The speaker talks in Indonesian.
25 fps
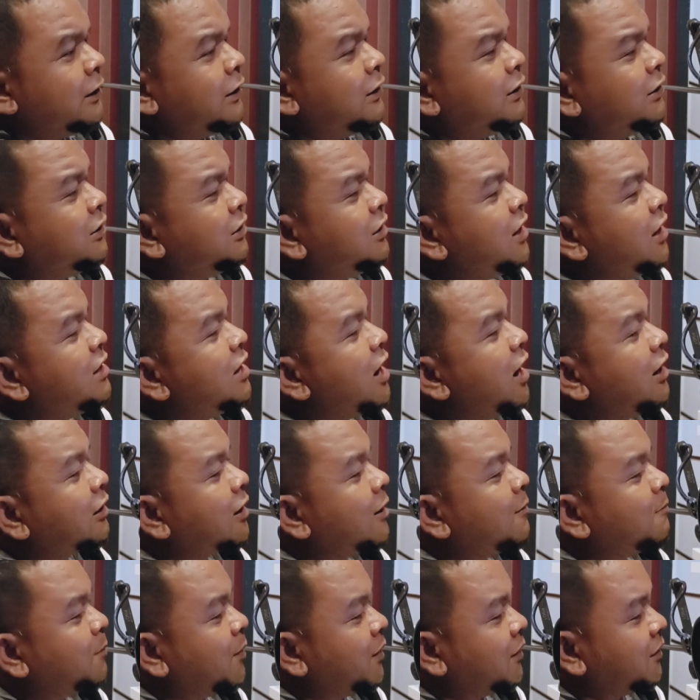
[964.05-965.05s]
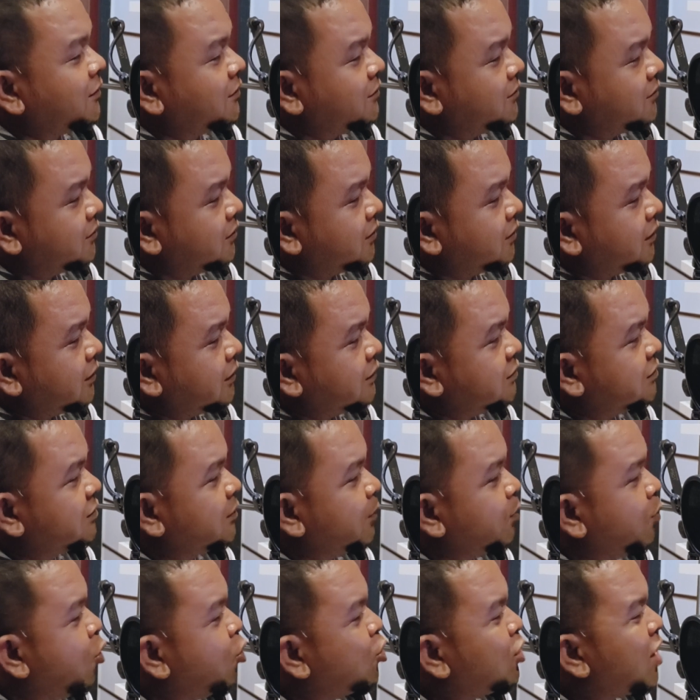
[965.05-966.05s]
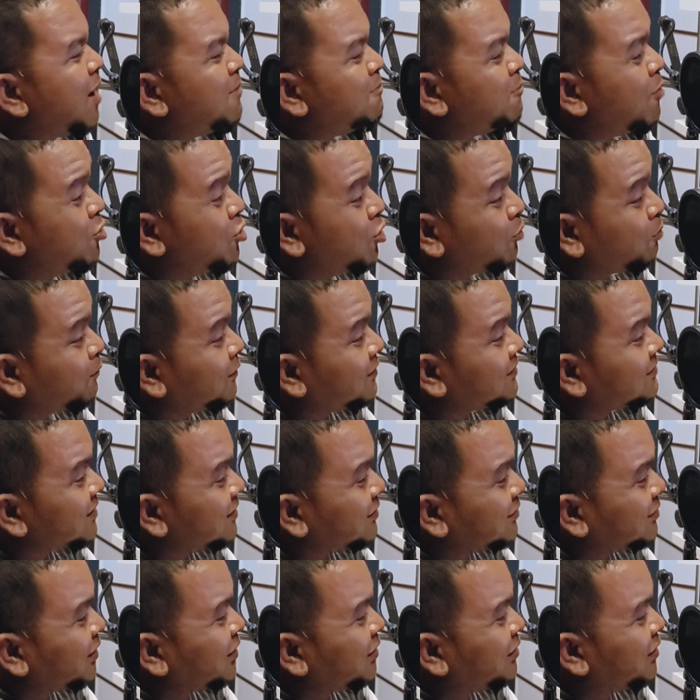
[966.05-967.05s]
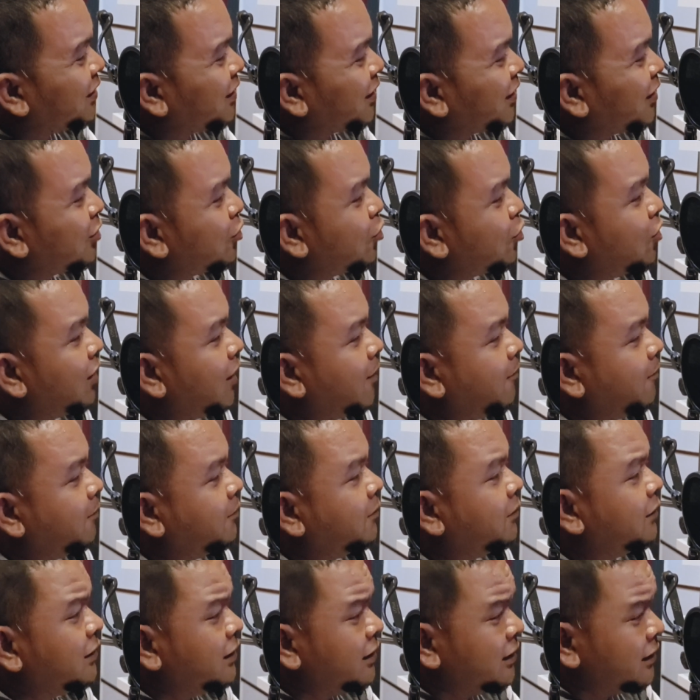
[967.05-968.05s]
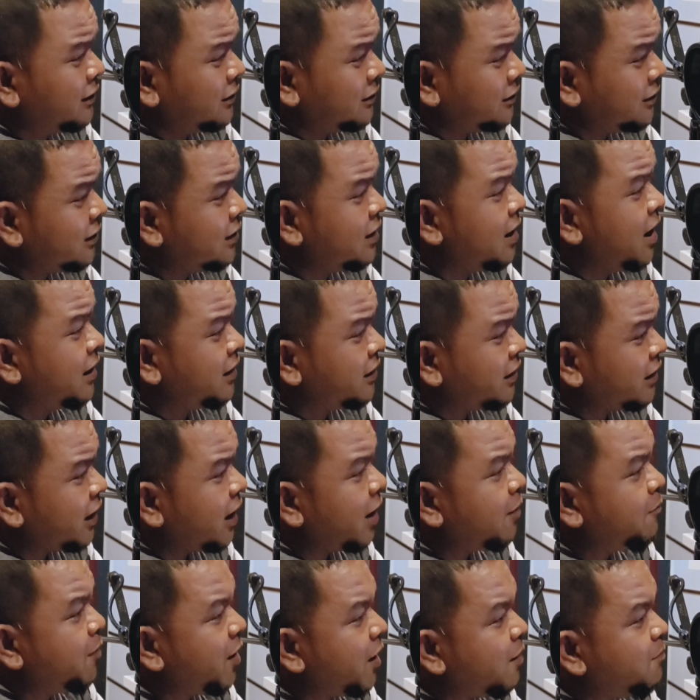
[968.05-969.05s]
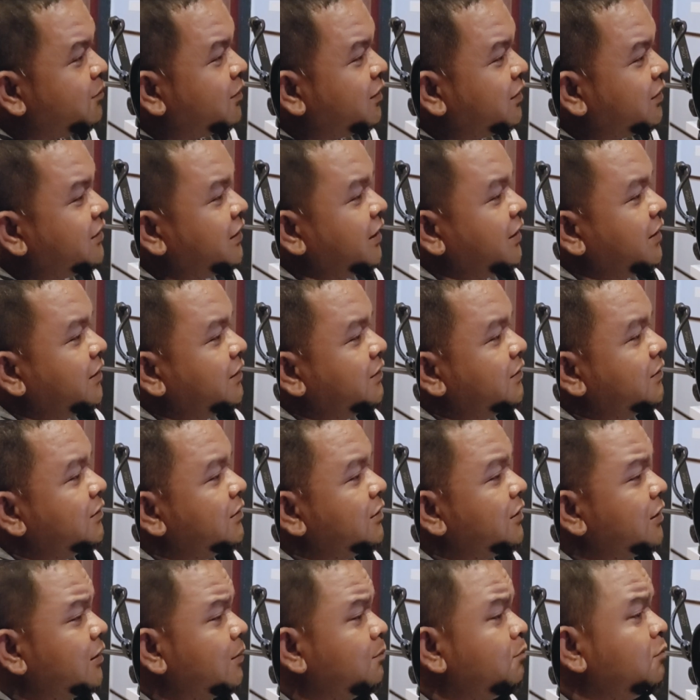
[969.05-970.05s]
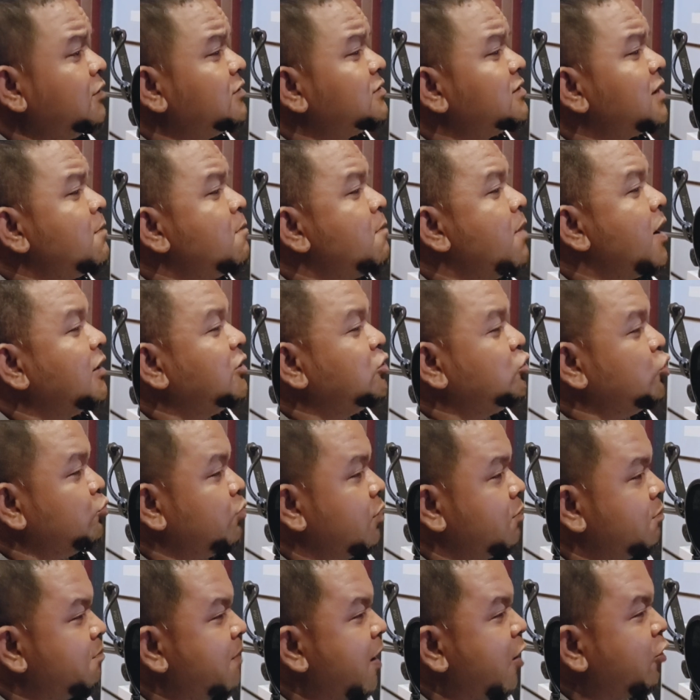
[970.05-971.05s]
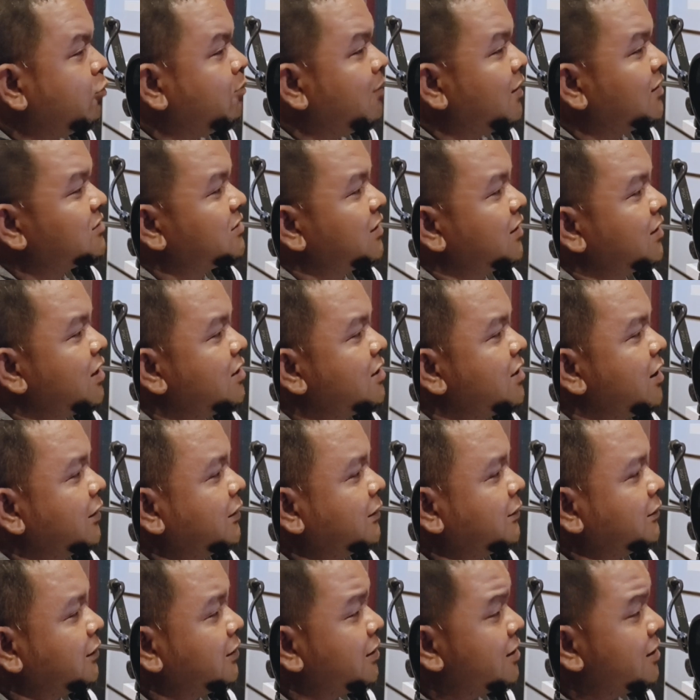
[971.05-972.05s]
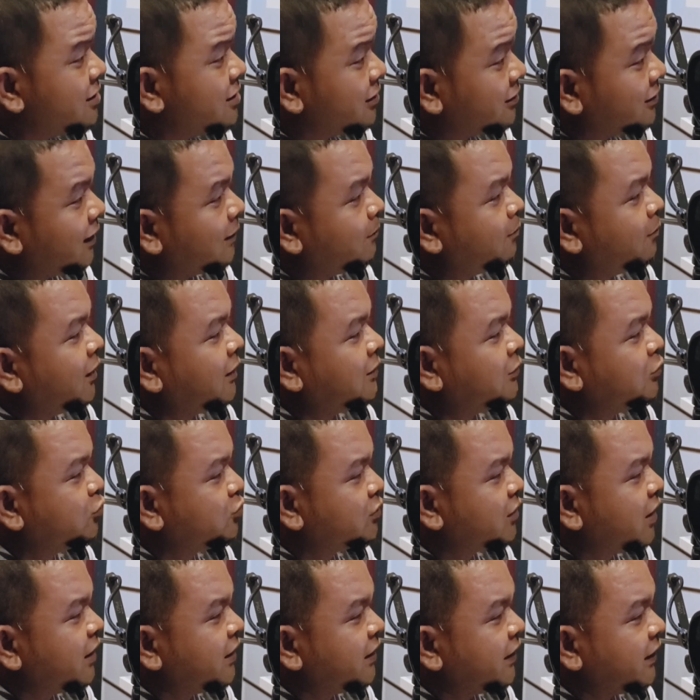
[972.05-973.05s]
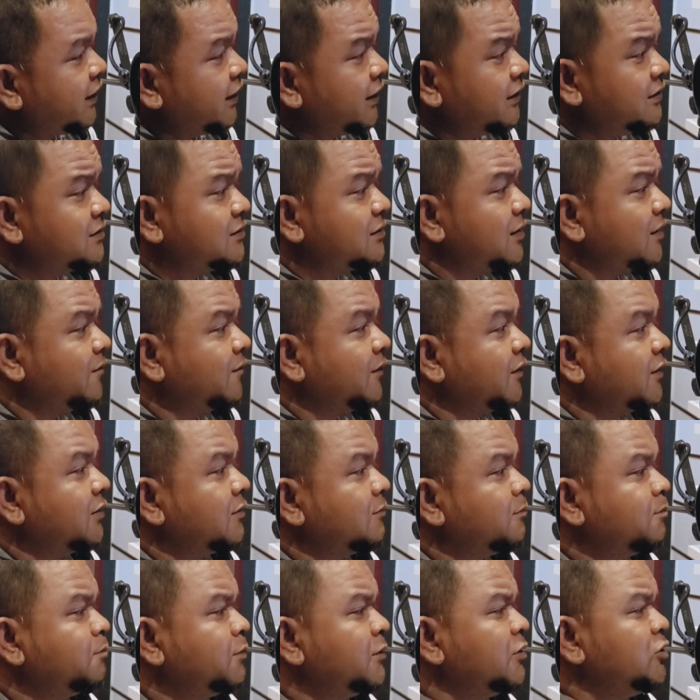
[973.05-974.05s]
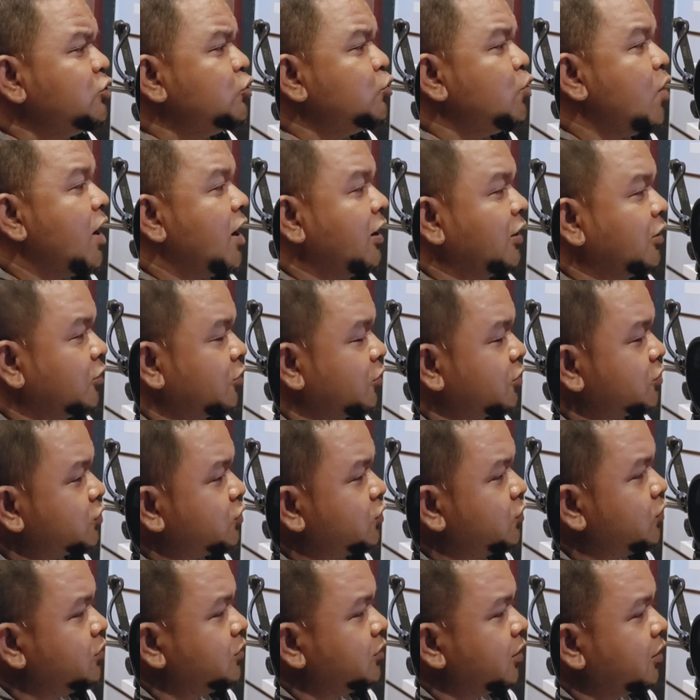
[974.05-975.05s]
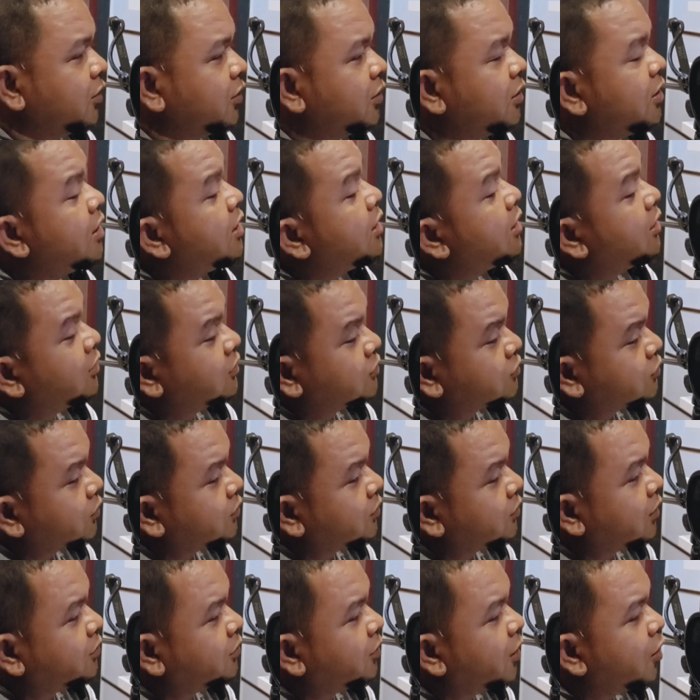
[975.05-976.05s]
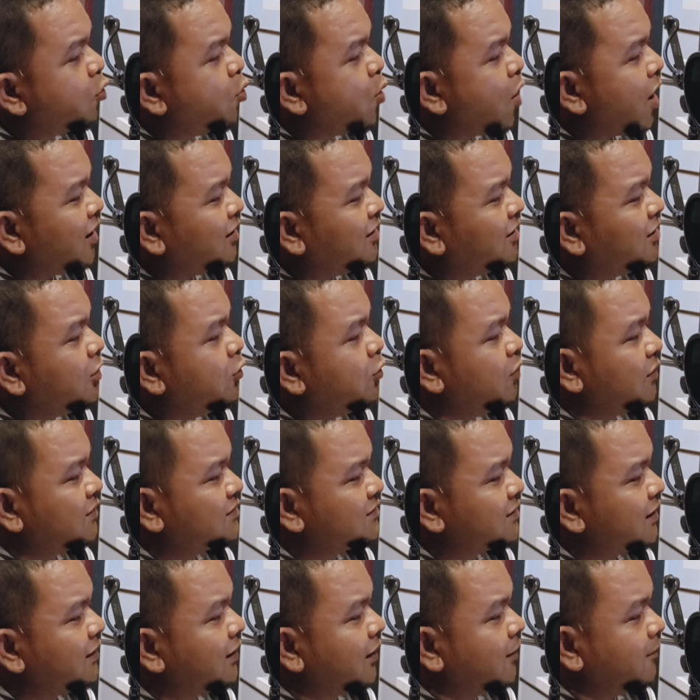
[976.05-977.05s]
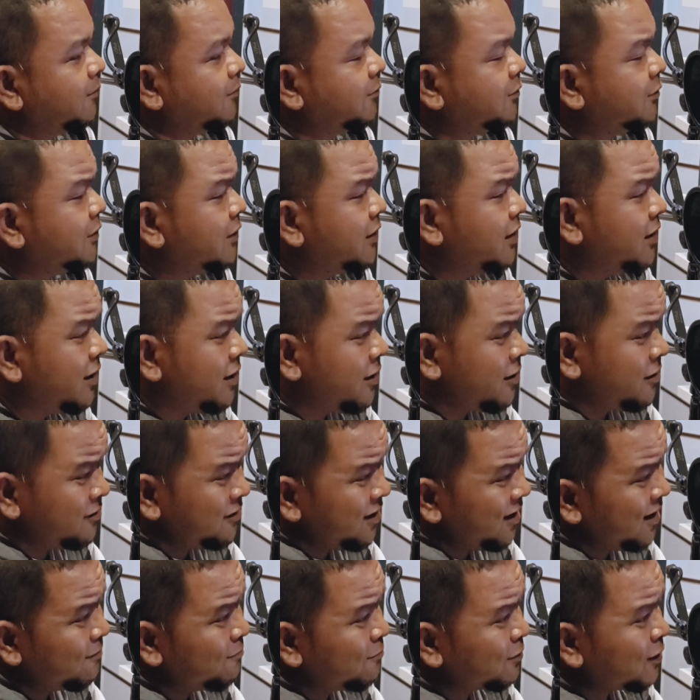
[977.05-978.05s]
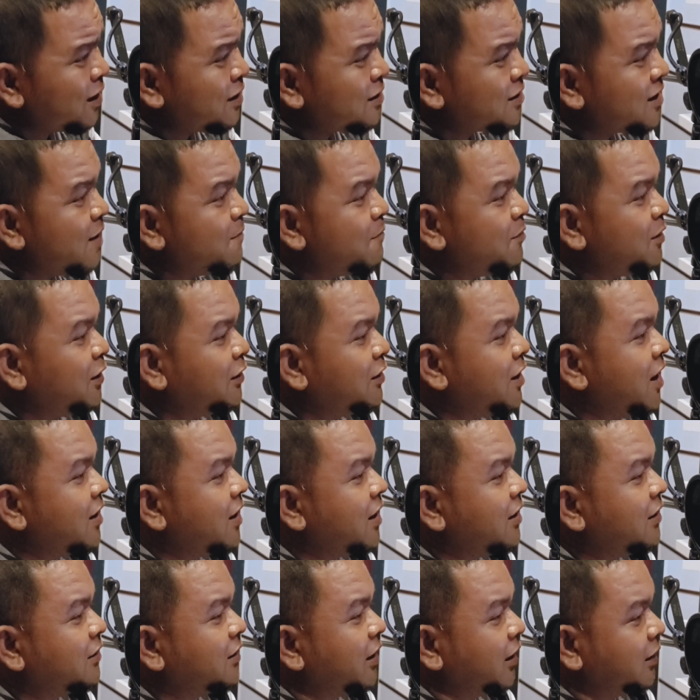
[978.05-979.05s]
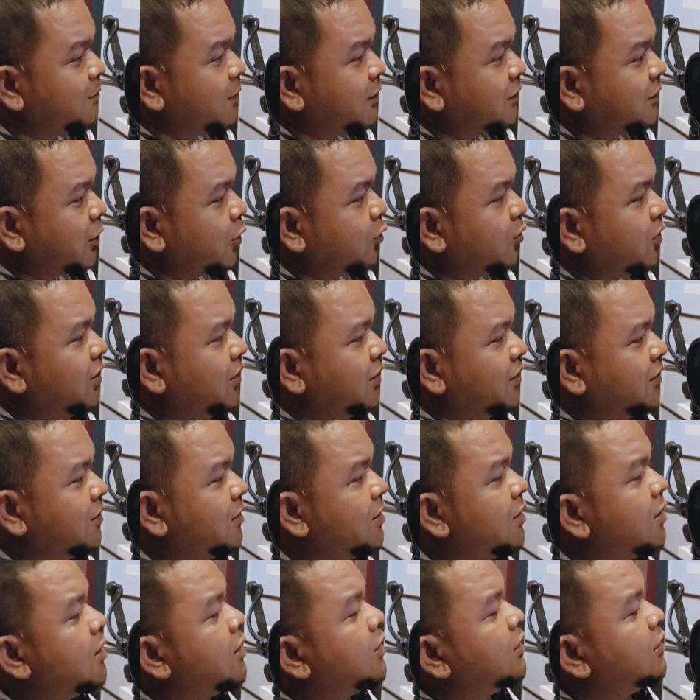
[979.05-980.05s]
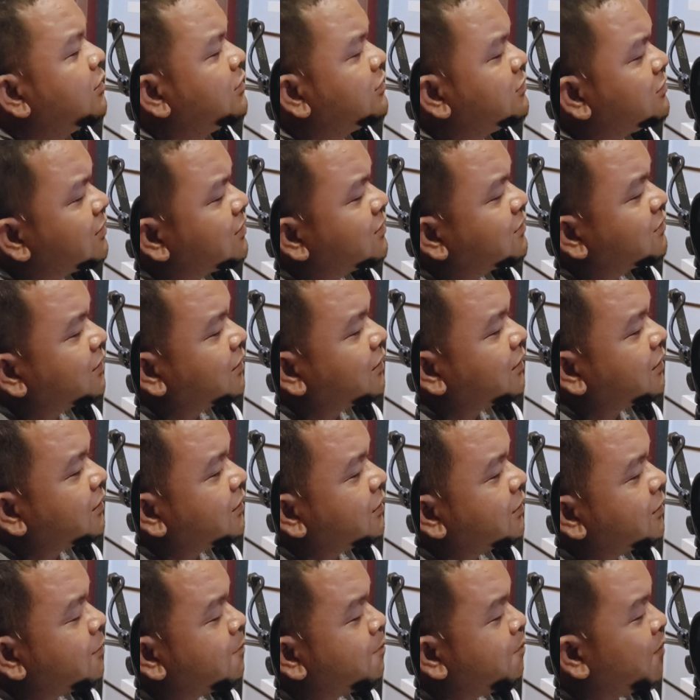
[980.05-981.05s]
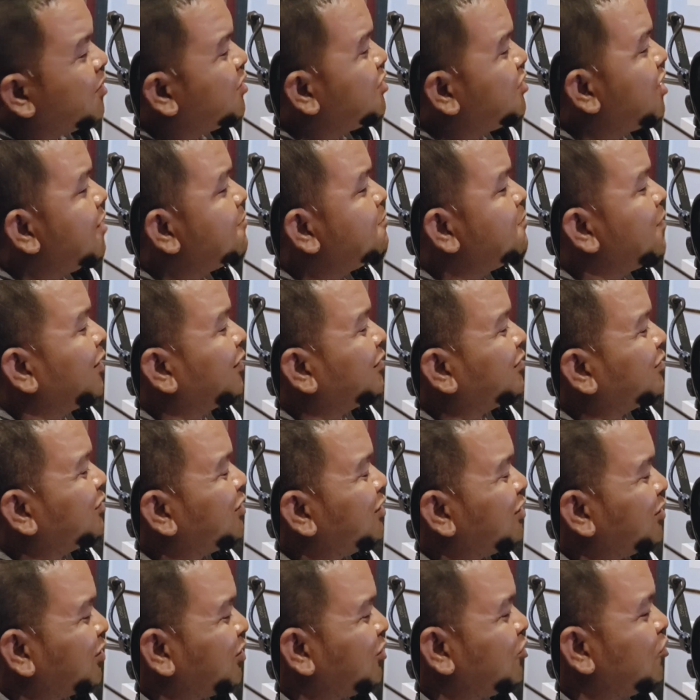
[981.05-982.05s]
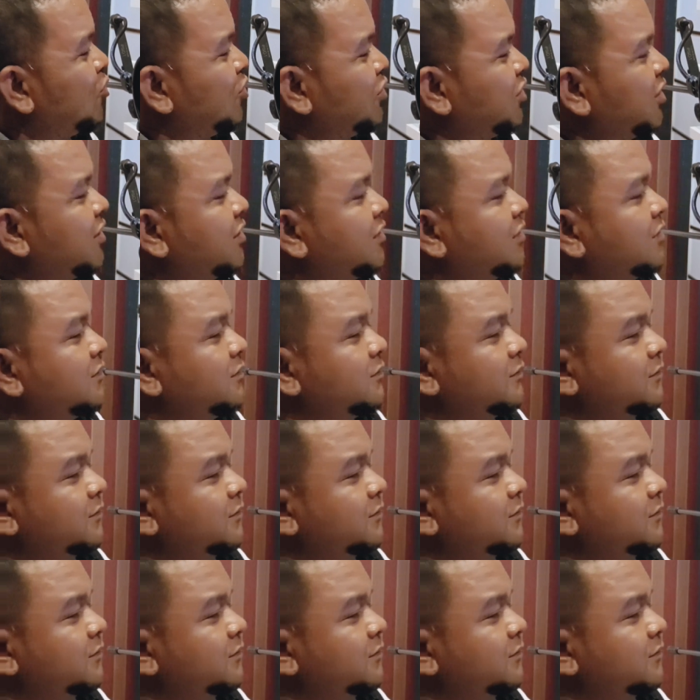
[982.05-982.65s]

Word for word: Dengan harapan, semoga Pondok Pesantren dan El Kolam dengan MMI-nya bisa maju membangun masyarakat dan melanjutkan estafet perjuangan Rasulullah Shallallahu Alaihi Wasallam dalam rangka menegakkan kalimat tauhid serta mendapat ridhonya.